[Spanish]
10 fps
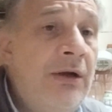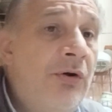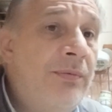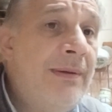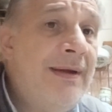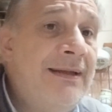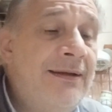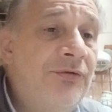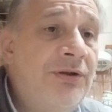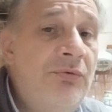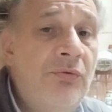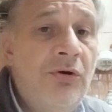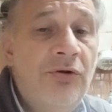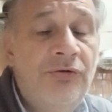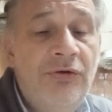Obviamente eso tiene un
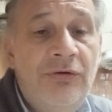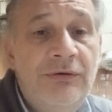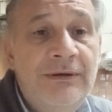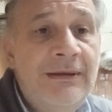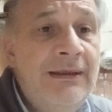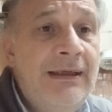costo